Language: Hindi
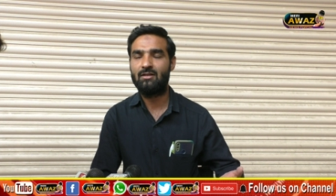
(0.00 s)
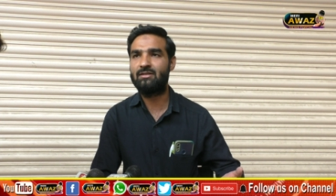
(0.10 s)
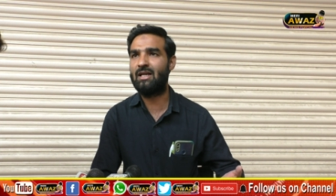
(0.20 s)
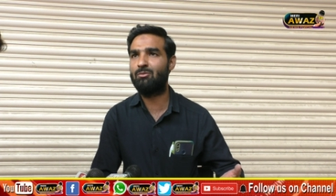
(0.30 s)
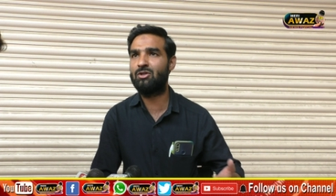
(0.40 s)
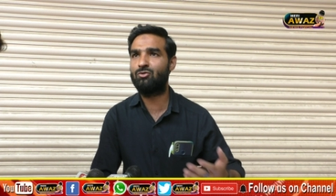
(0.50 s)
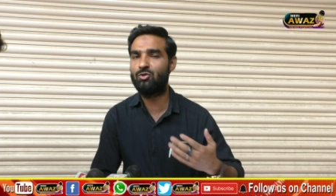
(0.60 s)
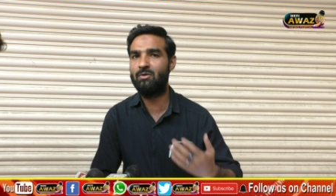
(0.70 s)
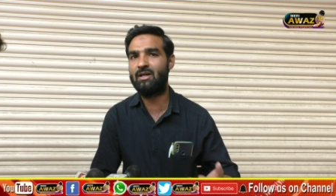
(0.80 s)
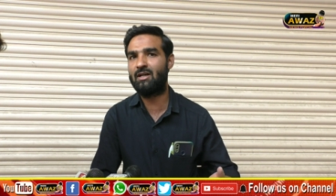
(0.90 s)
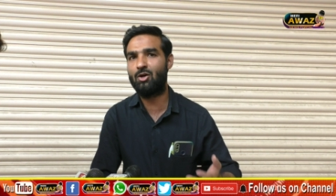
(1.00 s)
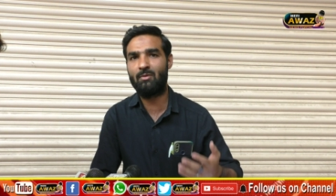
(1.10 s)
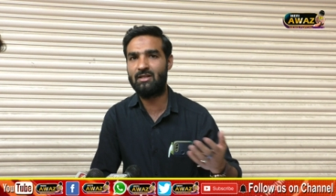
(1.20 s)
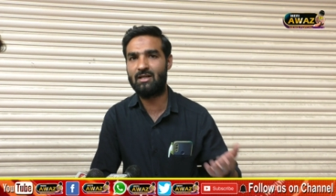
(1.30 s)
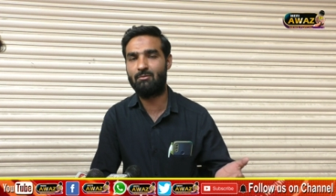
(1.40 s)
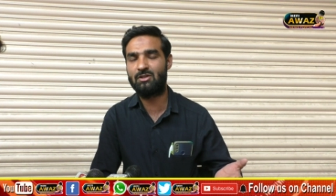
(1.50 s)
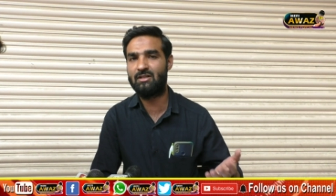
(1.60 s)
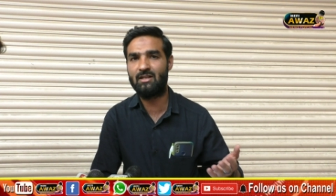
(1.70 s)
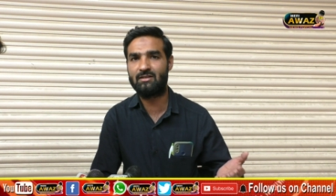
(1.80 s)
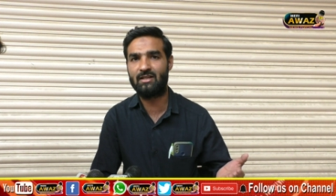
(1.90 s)
चाहे मुझे कुछ भी करना हो मैं देना मुझे
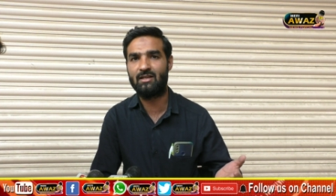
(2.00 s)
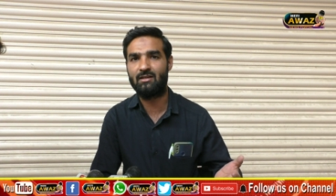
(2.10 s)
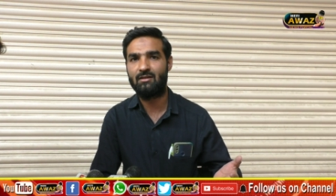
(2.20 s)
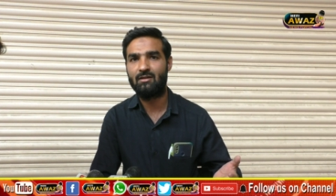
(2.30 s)
देना तय है